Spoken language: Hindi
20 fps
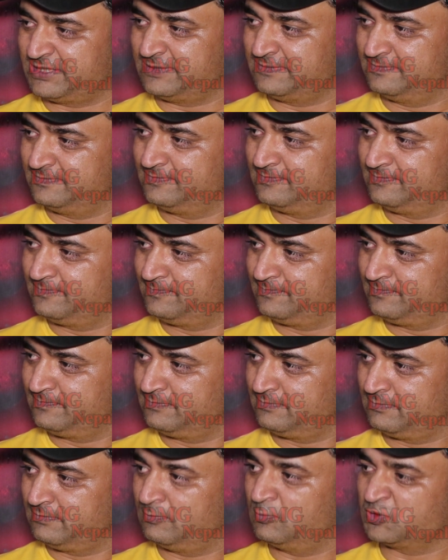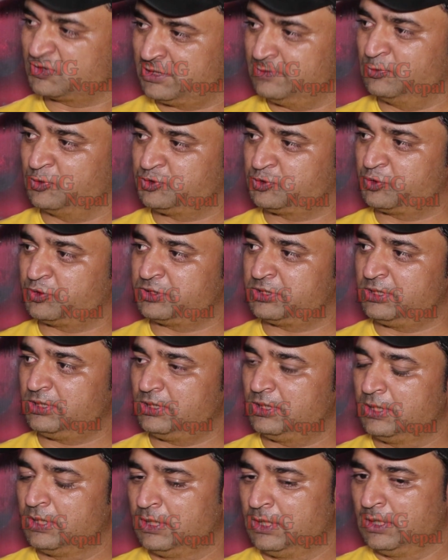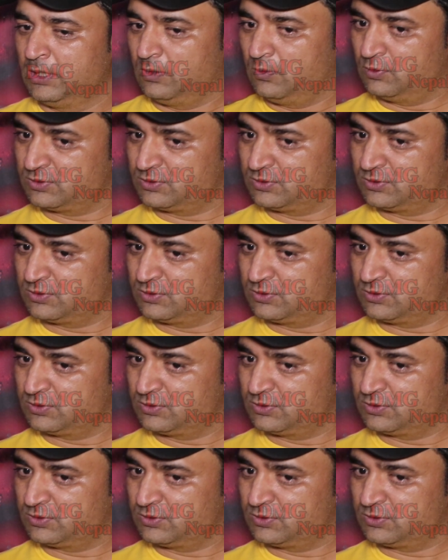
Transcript: थी मुस्लिम हो चुकी थी हाँ।